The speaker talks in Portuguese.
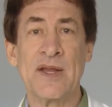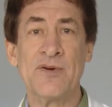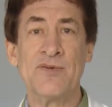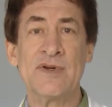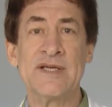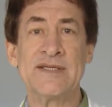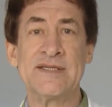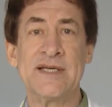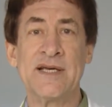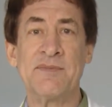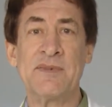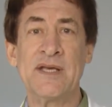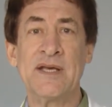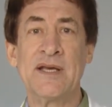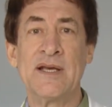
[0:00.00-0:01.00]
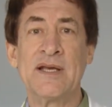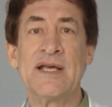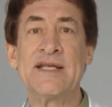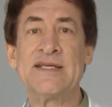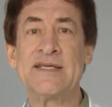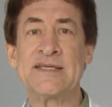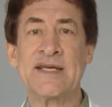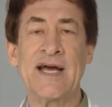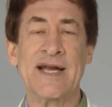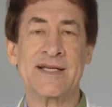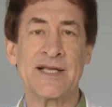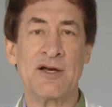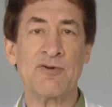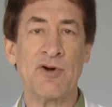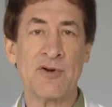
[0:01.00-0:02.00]
um exame e
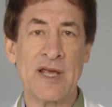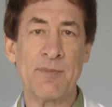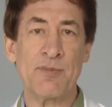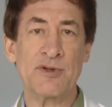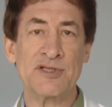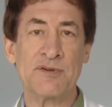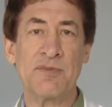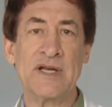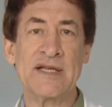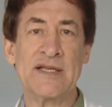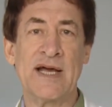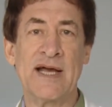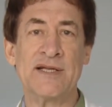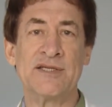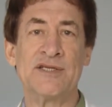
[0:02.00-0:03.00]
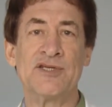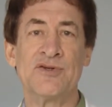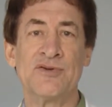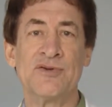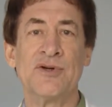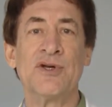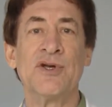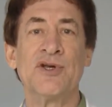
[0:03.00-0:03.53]
descartar qualquer possibilidade de, um,